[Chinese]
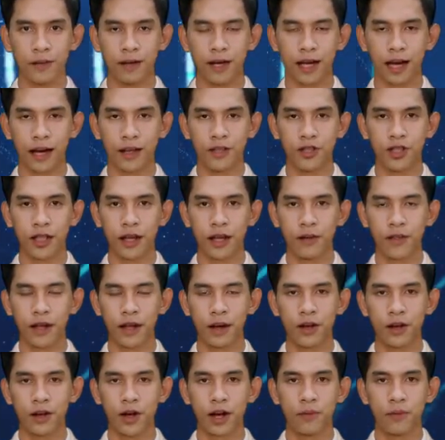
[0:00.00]
点击
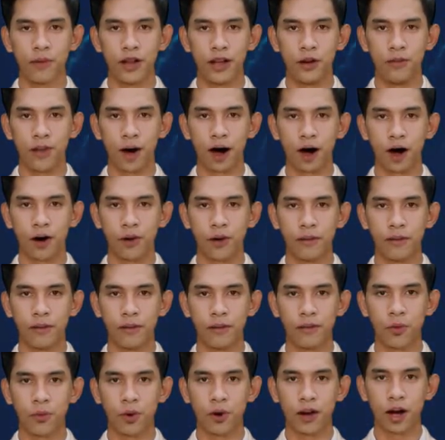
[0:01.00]
订阅频道，
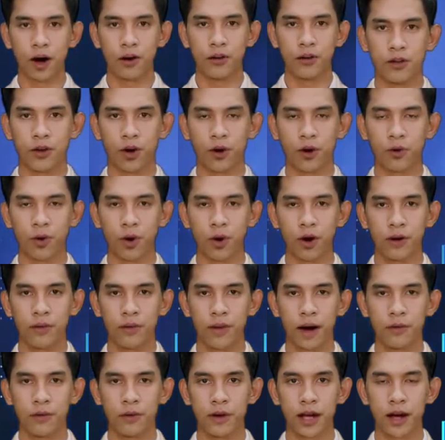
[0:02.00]
不错过
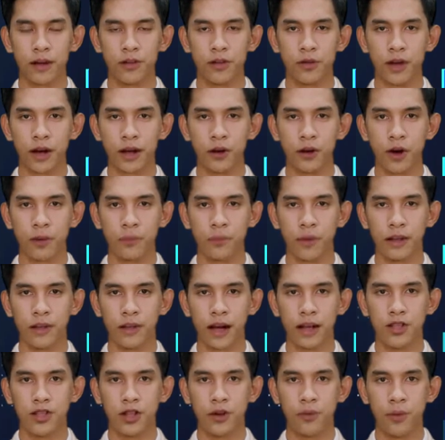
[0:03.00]
当天最热门
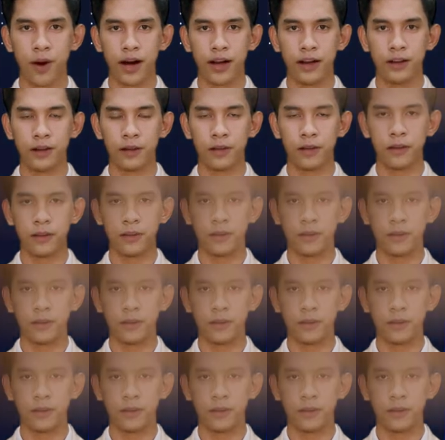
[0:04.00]
的新闻。